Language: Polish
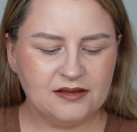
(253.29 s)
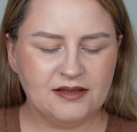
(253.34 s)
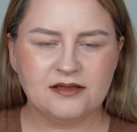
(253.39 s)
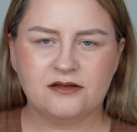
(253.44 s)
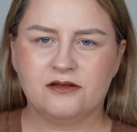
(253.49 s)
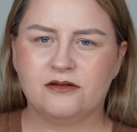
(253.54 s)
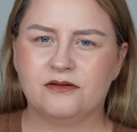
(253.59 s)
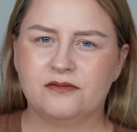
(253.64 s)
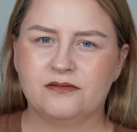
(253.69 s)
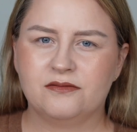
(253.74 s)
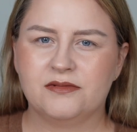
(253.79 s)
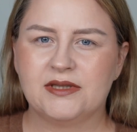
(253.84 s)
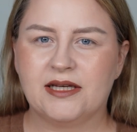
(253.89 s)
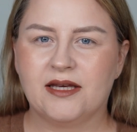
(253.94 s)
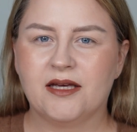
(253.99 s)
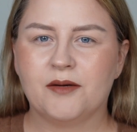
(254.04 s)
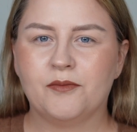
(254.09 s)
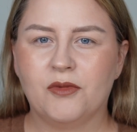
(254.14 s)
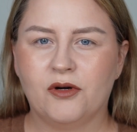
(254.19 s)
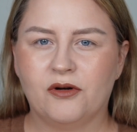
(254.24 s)
nie są
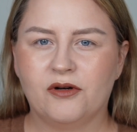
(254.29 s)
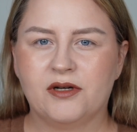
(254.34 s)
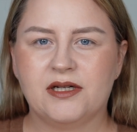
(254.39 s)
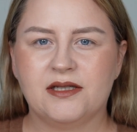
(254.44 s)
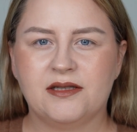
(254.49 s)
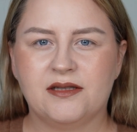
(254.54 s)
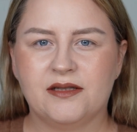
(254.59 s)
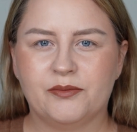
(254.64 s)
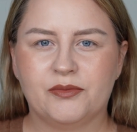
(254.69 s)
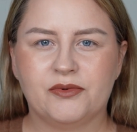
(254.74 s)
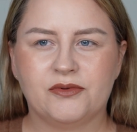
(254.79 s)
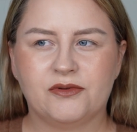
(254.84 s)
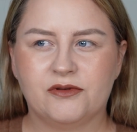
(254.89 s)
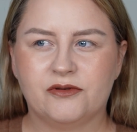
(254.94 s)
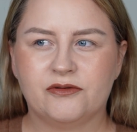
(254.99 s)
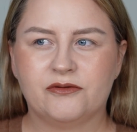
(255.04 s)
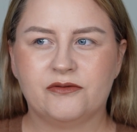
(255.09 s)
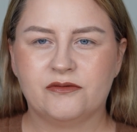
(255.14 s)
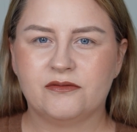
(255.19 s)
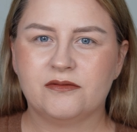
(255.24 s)
takie mokre
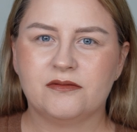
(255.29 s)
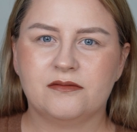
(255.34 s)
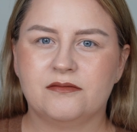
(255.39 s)
typu